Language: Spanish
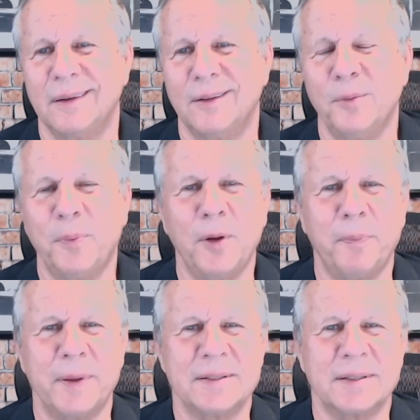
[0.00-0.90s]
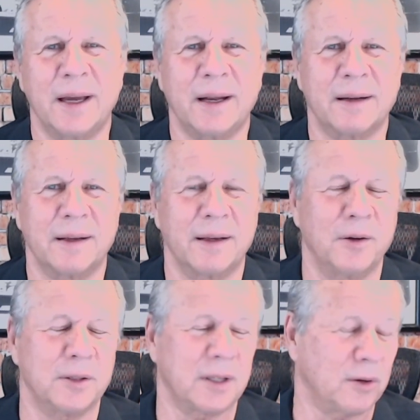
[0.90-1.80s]
No puedo pensar
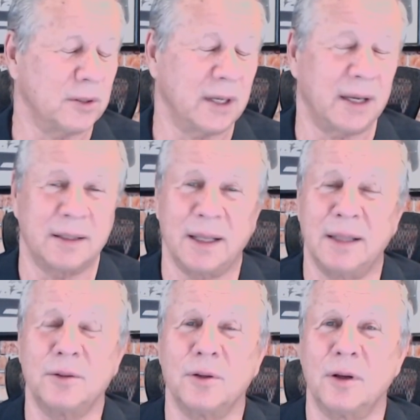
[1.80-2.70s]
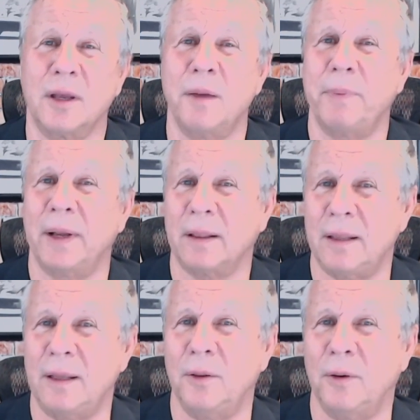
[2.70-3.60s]
en otra cosa que tantos que he
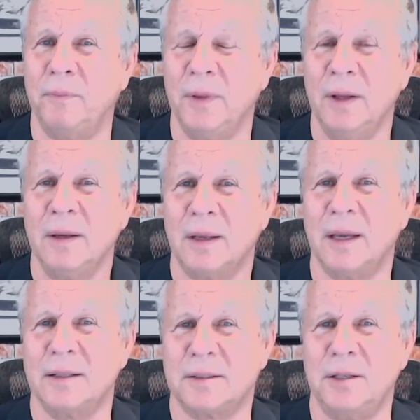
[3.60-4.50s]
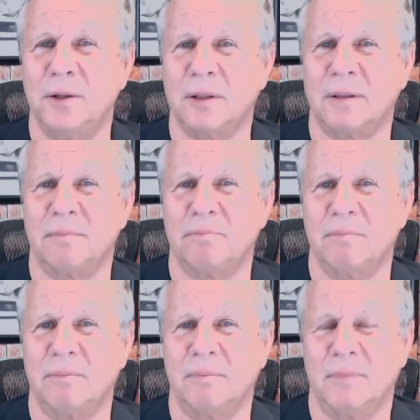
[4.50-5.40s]
perdido que han sido,
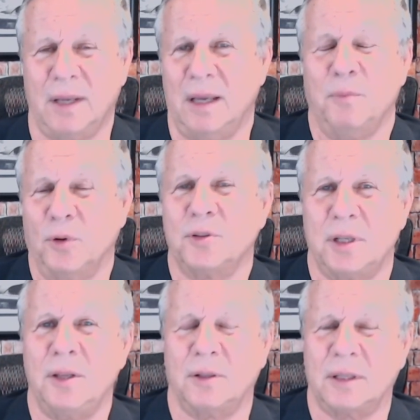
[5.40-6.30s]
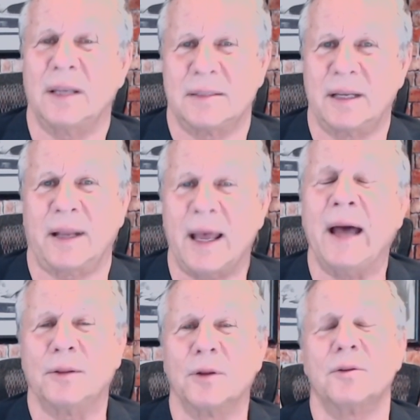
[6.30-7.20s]
que hemos sido tan
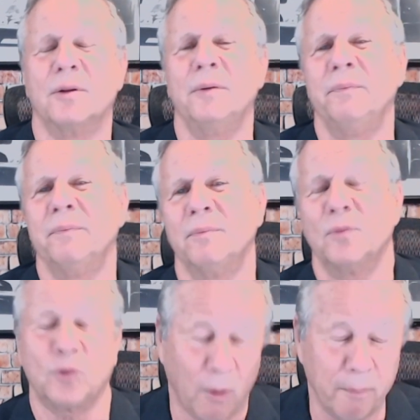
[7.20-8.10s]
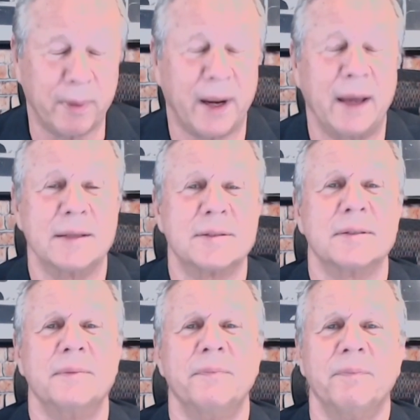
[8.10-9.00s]
cercanos, ¿no? Tom Price.